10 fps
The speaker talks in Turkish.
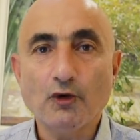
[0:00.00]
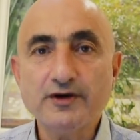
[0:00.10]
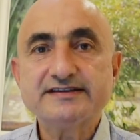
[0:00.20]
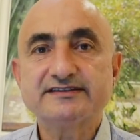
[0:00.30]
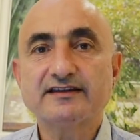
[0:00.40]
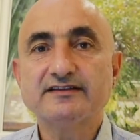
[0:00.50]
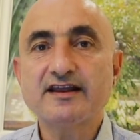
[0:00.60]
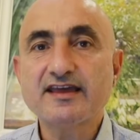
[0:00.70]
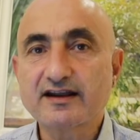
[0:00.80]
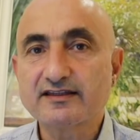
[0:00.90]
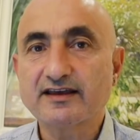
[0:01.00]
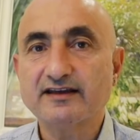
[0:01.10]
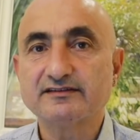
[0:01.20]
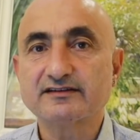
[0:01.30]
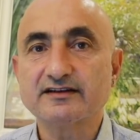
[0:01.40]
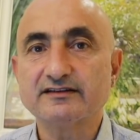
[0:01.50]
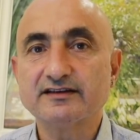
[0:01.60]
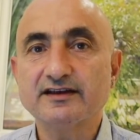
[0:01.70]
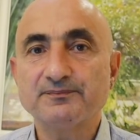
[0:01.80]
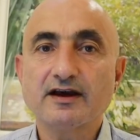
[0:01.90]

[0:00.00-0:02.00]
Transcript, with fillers: O istekleri yerine getirildi.